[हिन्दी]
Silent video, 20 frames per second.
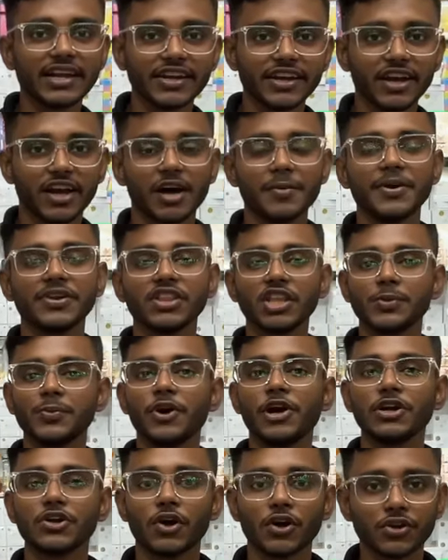है अविकतम
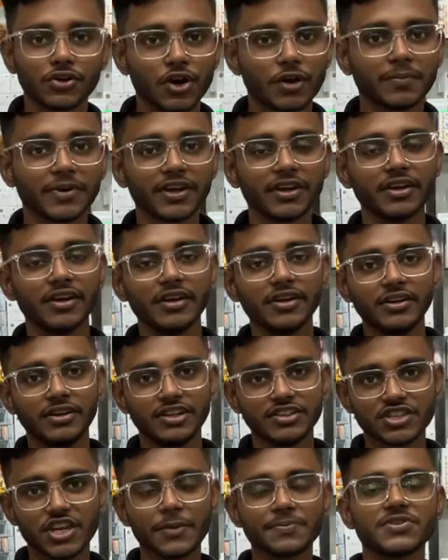मोबाइल डॉट कॉम है
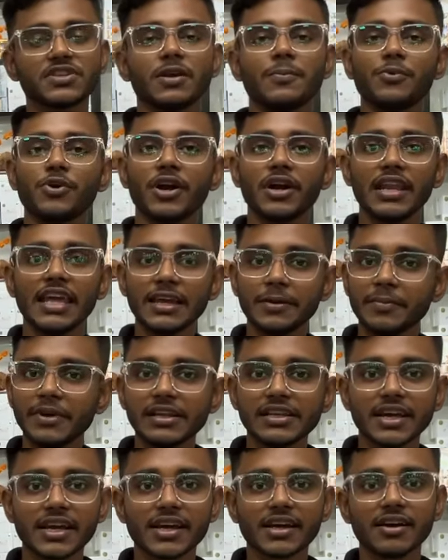डिस्क्रिप्शन में पूरा लिंक
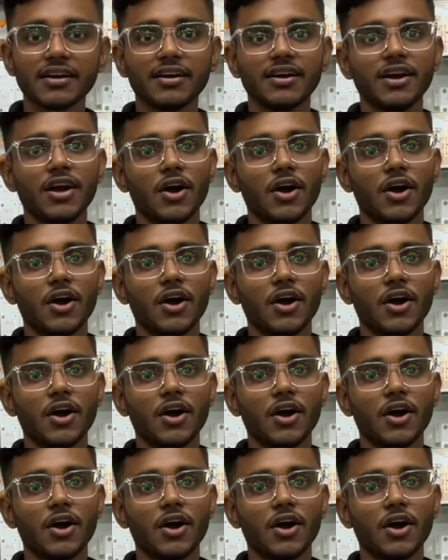मिल जाएगा